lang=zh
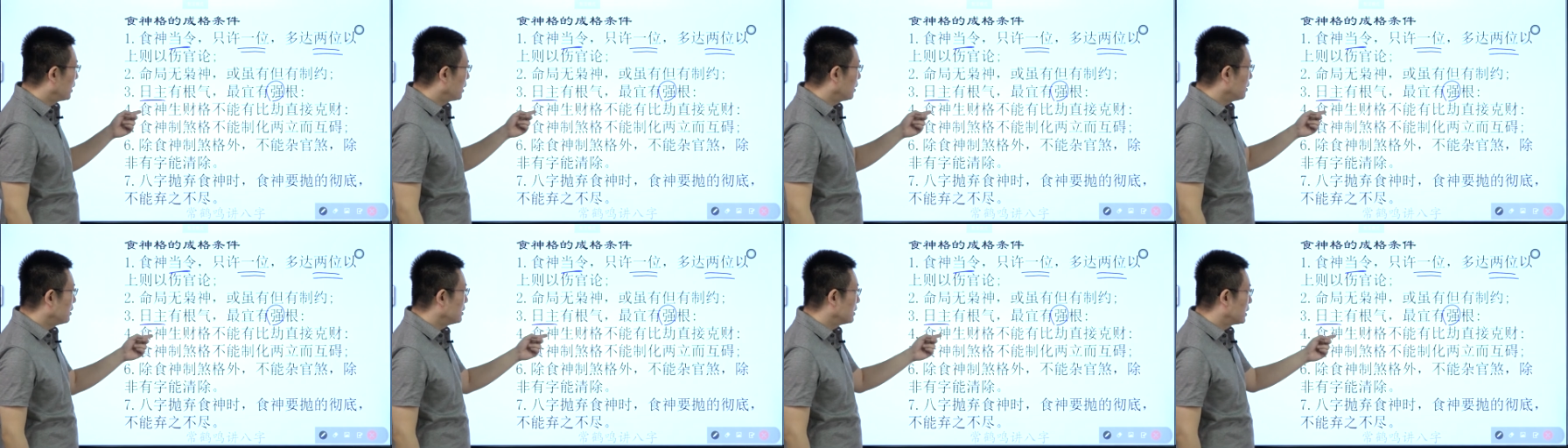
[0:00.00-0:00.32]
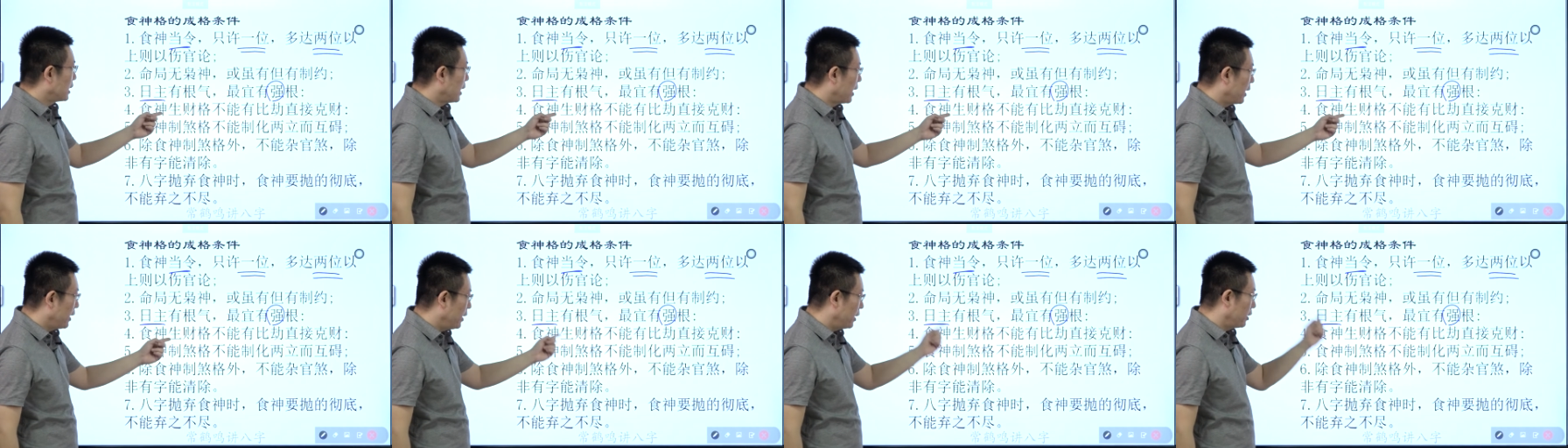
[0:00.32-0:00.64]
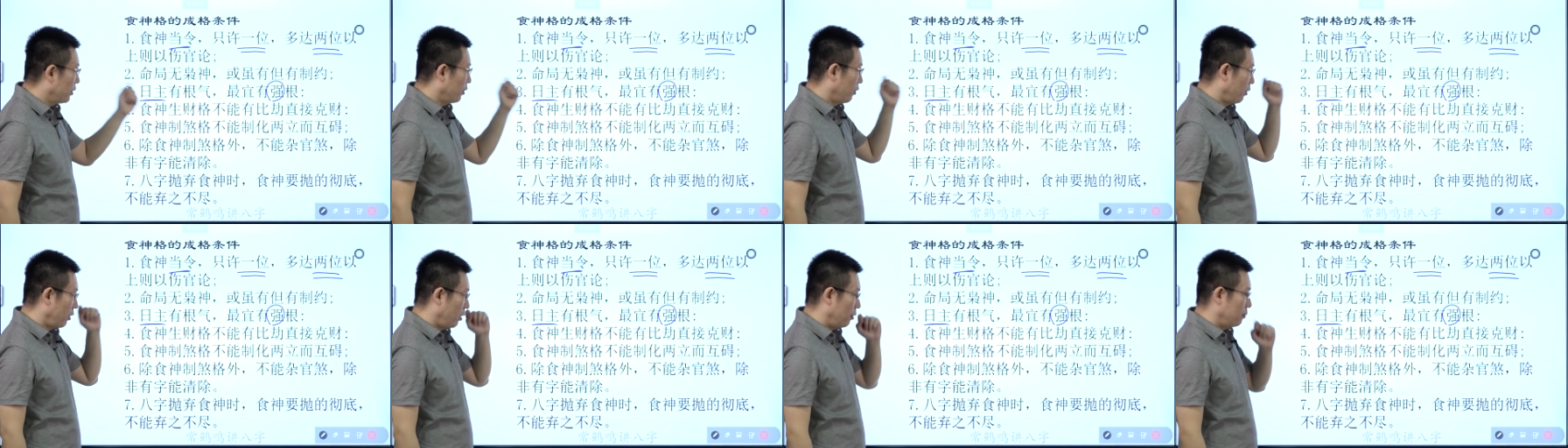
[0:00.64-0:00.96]
生财
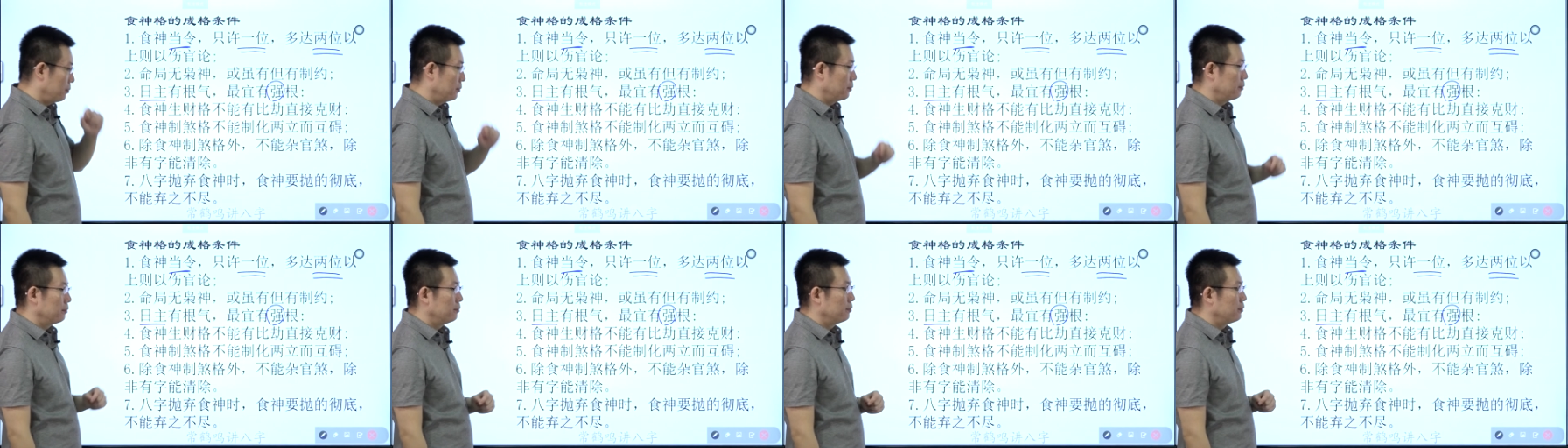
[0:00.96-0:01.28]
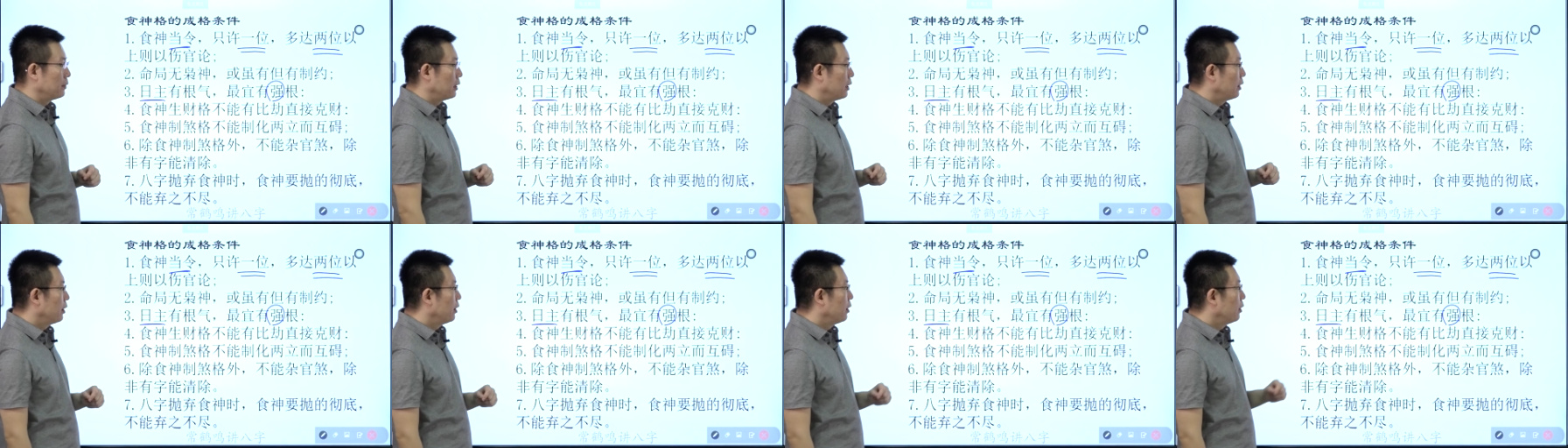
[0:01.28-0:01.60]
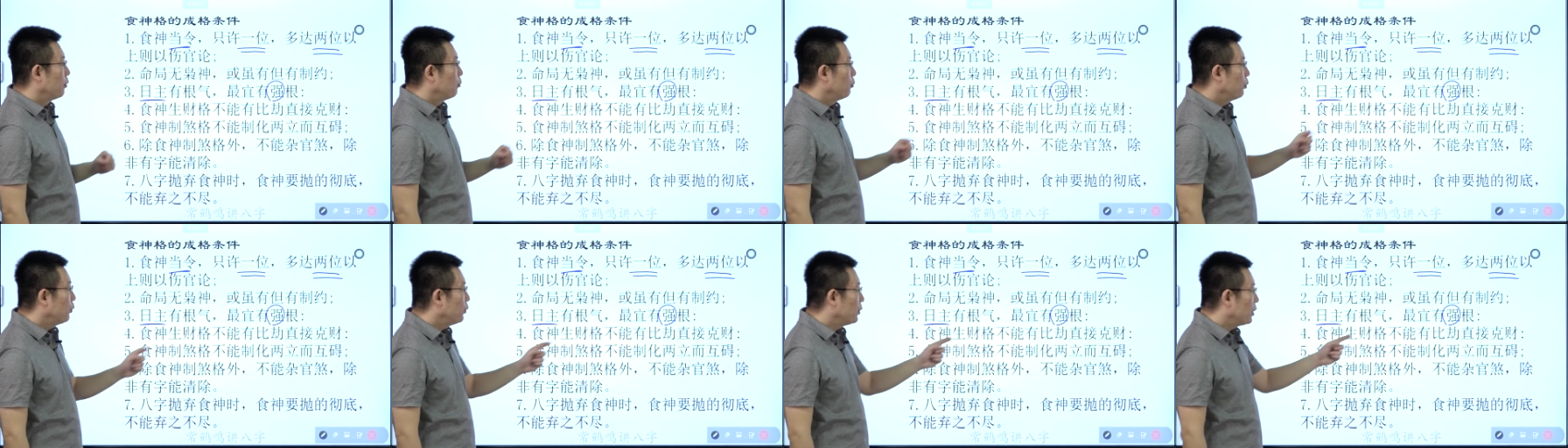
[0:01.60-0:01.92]
格，
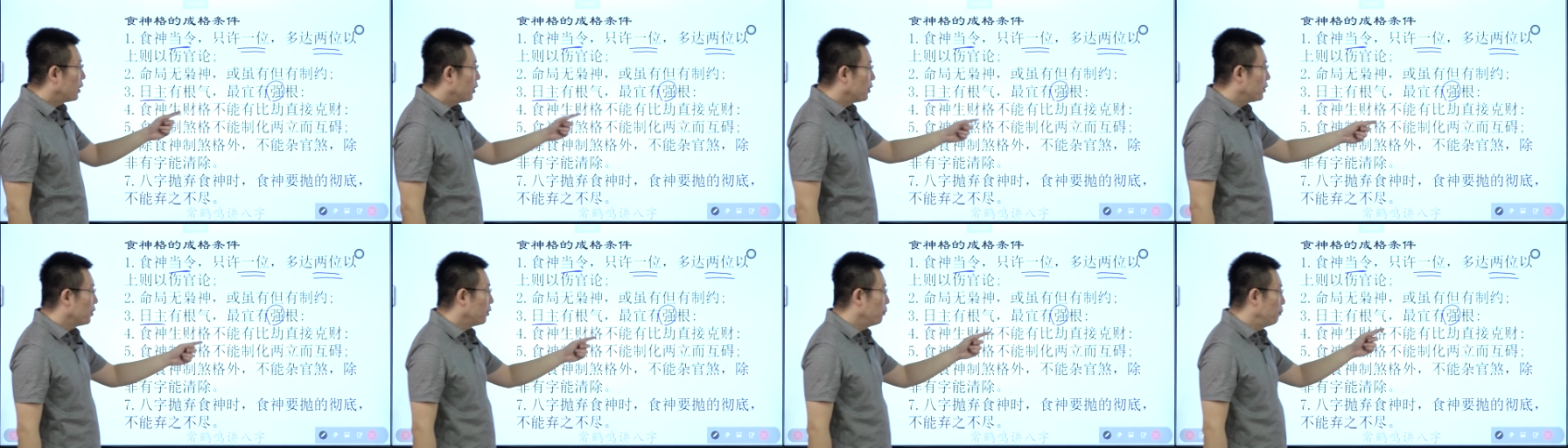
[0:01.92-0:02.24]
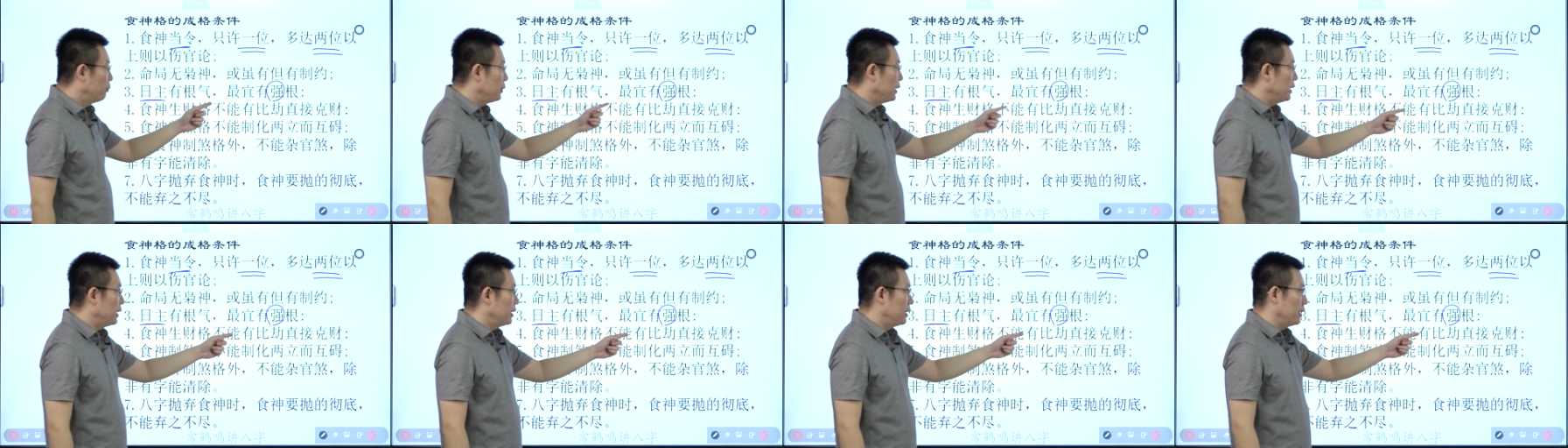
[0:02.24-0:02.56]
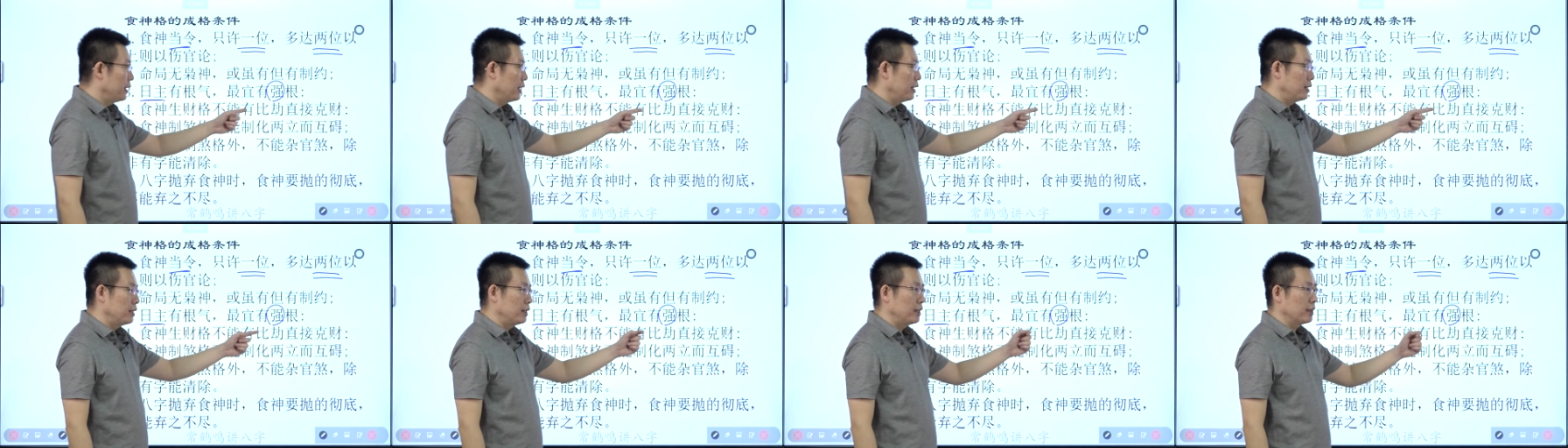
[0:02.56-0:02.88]
不能有比
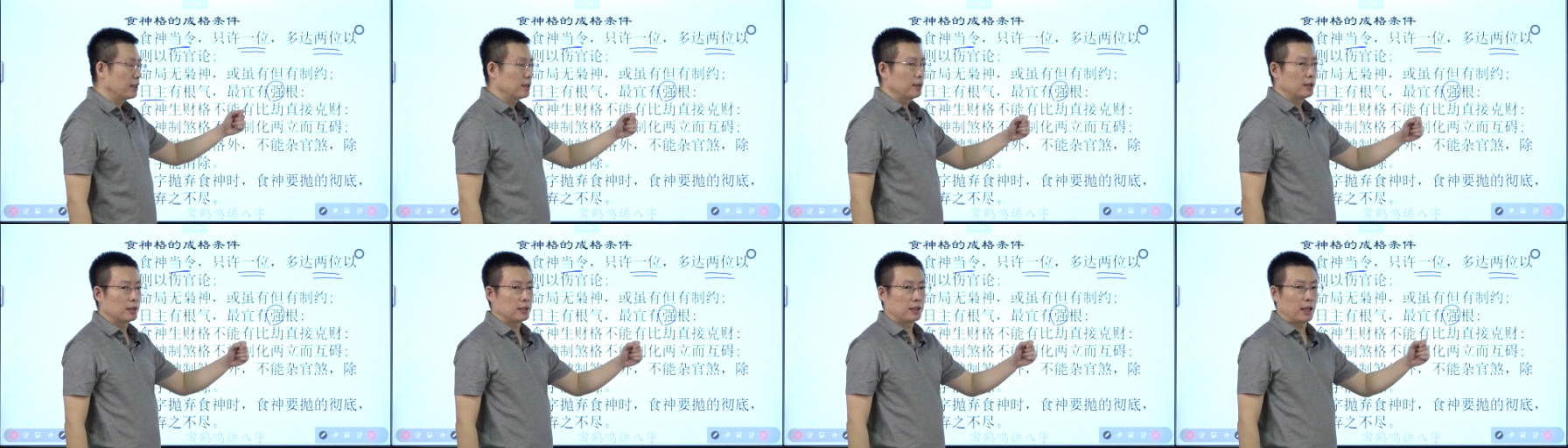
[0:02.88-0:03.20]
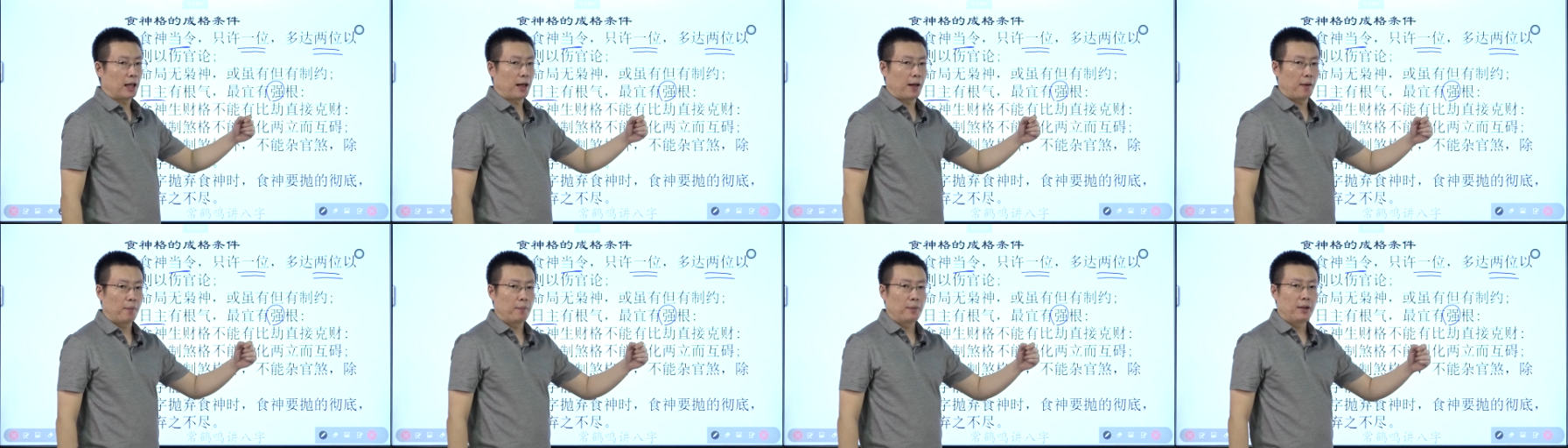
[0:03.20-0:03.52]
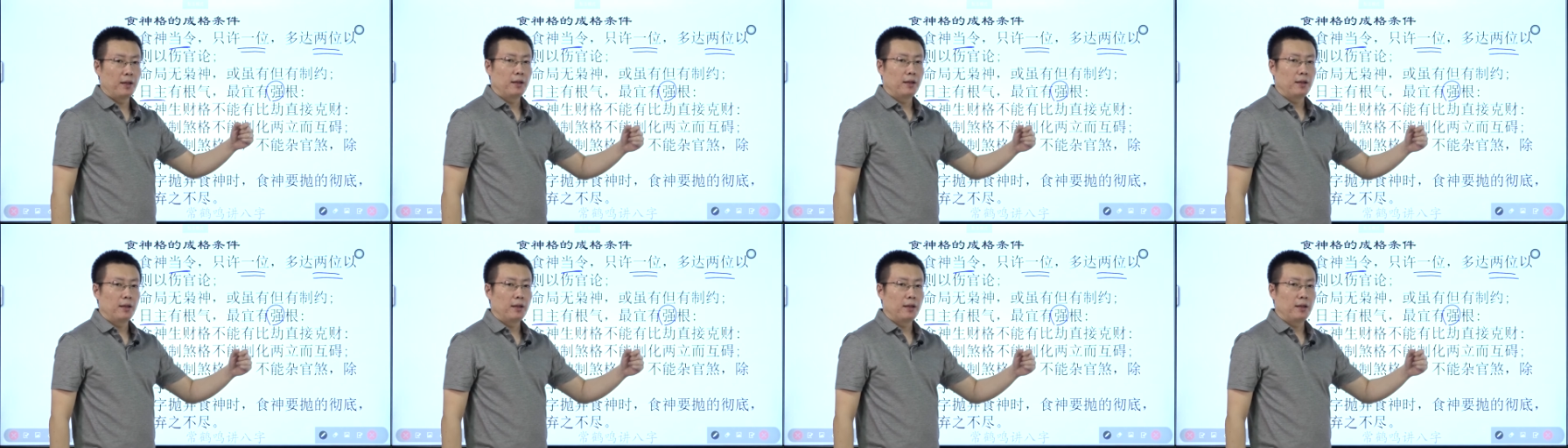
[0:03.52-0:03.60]
劫直接克财。